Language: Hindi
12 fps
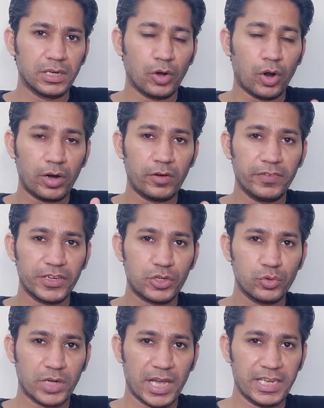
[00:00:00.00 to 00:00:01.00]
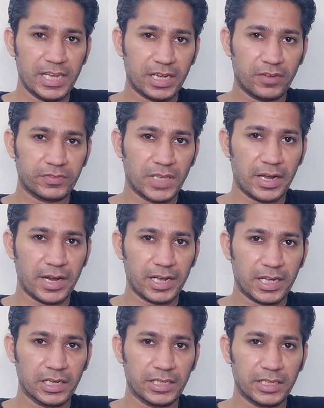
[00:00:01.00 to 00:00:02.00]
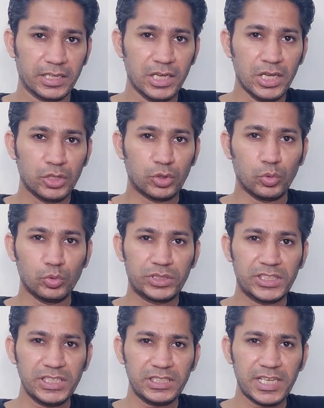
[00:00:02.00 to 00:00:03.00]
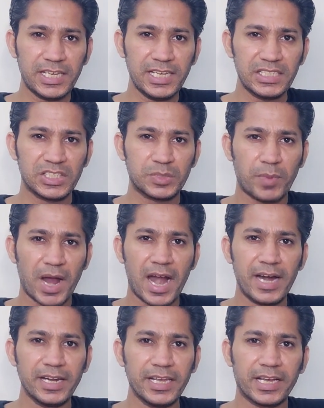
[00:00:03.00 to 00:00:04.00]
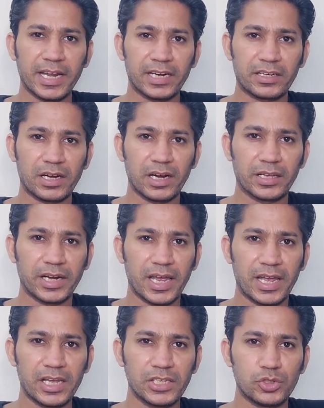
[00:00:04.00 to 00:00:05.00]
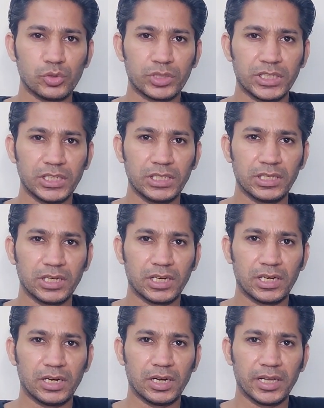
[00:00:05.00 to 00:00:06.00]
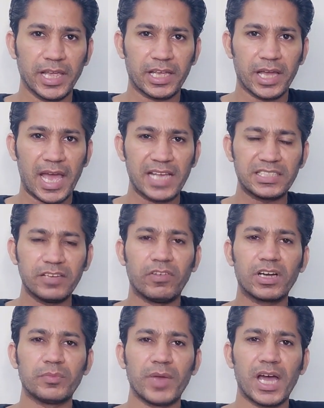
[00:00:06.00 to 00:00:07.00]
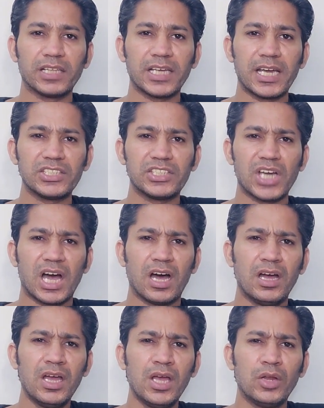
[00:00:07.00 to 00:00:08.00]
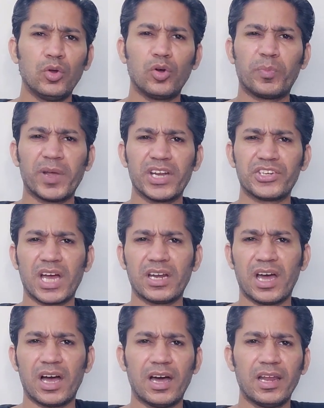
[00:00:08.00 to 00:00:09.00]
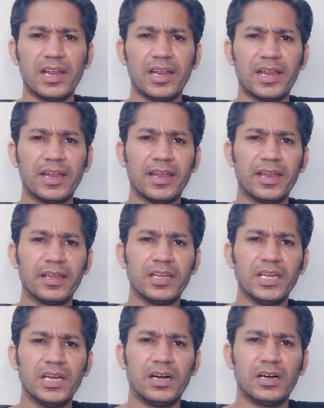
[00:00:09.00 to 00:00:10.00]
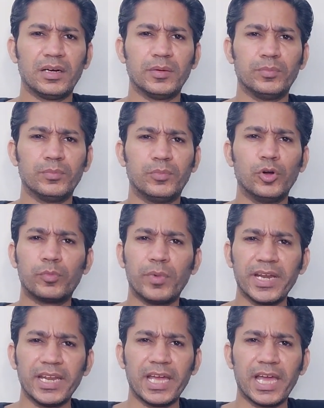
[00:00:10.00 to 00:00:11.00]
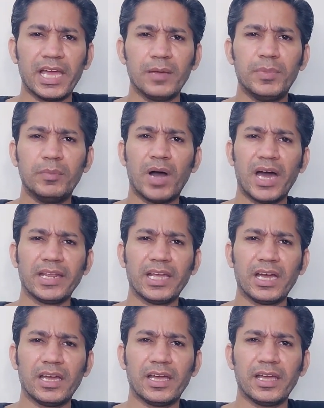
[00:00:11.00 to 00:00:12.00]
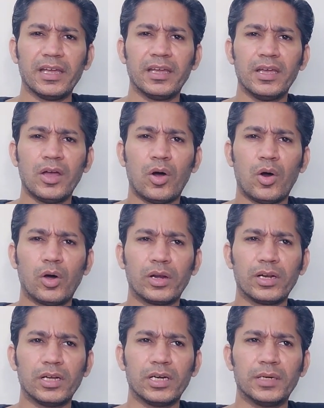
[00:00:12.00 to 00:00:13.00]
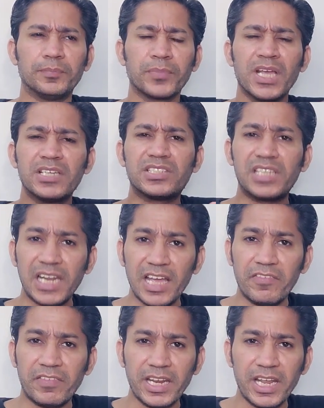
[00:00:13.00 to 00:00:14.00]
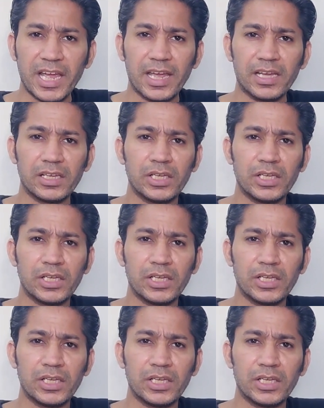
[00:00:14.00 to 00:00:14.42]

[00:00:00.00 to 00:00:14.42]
लॉर्ड विष्णु का ही एक अवतार है की तो उसी से ही इंस्पायर्ड ये करेक्टर लग रहा है जो कि एक ऐसे मुफ्त में आता है जहाँ लोग परेशान हाल हैं उपमरी है बीमारियाँ हैं और स्लेवरी है